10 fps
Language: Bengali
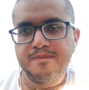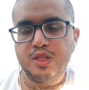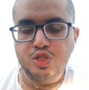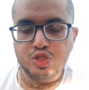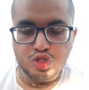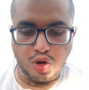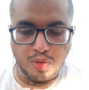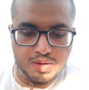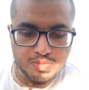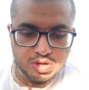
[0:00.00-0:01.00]
কিন্তু
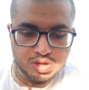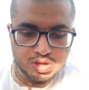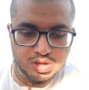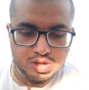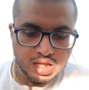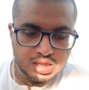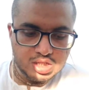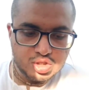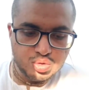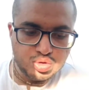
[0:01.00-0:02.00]
সবার মধ্যে
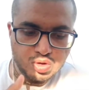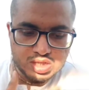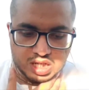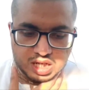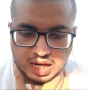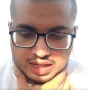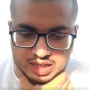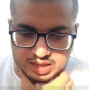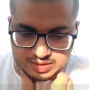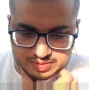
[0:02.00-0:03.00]
তিনি চুজ করেছে
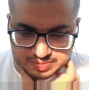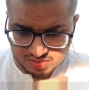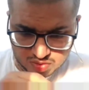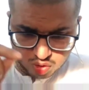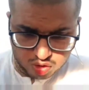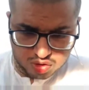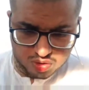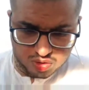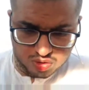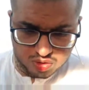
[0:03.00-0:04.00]
কাকে
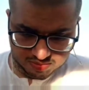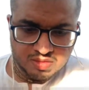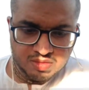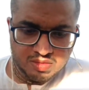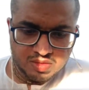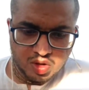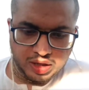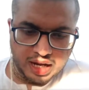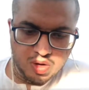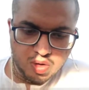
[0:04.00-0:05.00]
অর্জুনকে তো
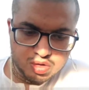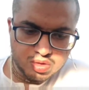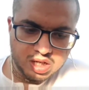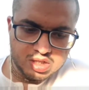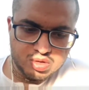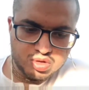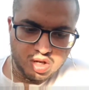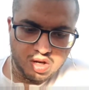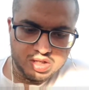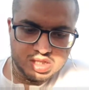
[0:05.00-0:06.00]
কেন অর্জুনকেই চুজ
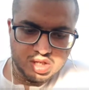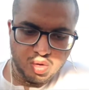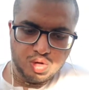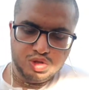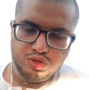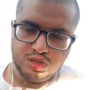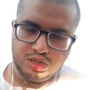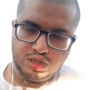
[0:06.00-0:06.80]
করা হয়েছে অর্জুন